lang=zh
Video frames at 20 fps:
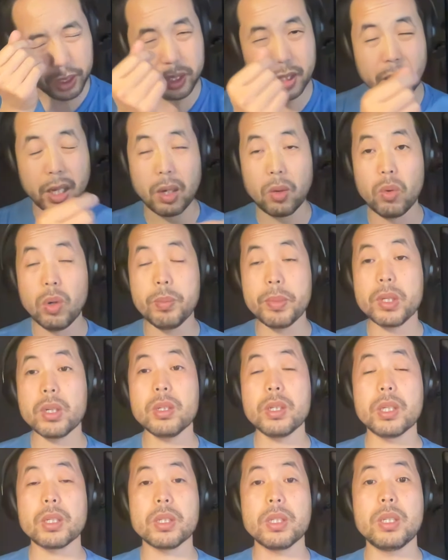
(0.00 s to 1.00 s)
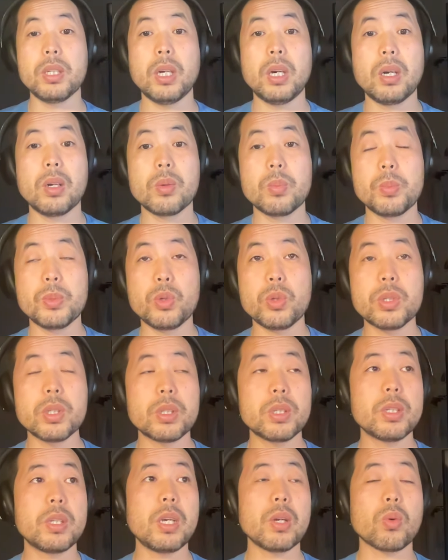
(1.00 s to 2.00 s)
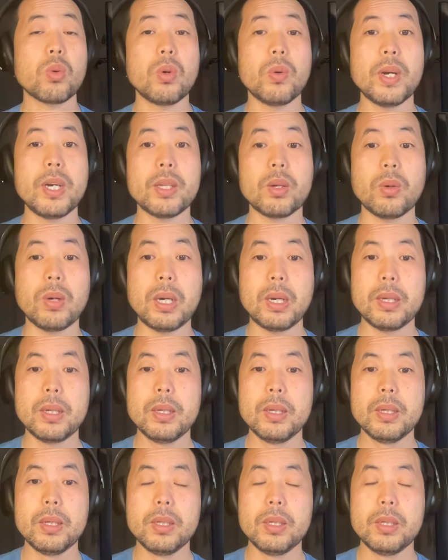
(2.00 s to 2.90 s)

养人才我们这儿也是一样啊，尤其是在国外的话，